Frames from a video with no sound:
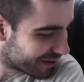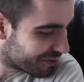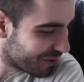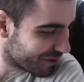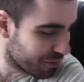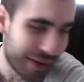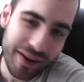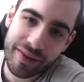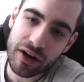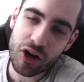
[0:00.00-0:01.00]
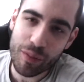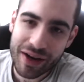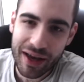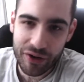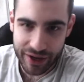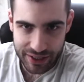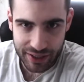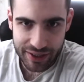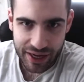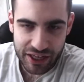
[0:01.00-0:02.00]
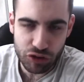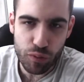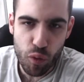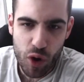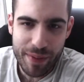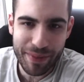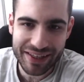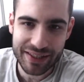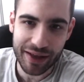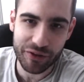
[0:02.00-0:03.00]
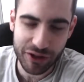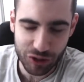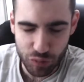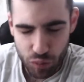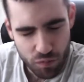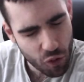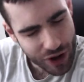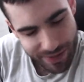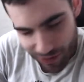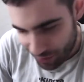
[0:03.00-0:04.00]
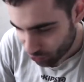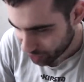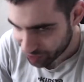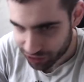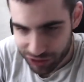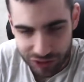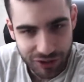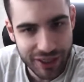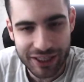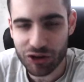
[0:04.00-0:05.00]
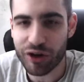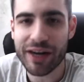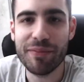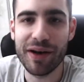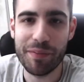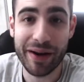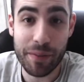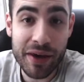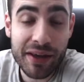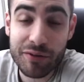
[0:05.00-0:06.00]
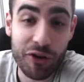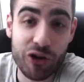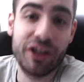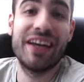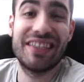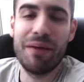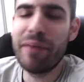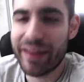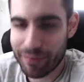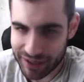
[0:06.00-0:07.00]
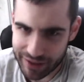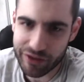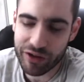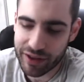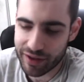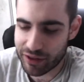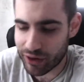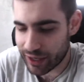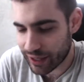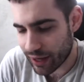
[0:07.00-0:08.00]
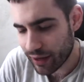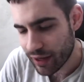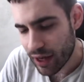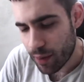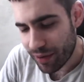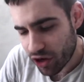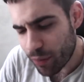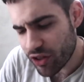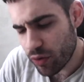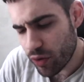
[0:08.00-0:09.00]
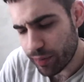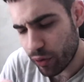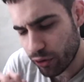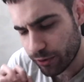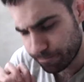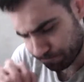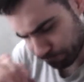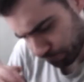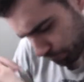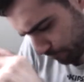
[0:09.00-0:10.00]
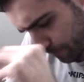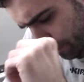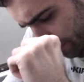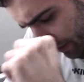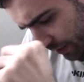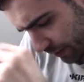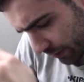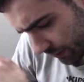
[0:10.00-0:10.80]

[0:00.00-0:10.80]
4.000, 5.000 calorías al día es muy pesado, es muy aburrido, es, horrible para mí cuando no tienes hambre, además haciendo dieta cetogénica. Pero comiendo muy poco, eh,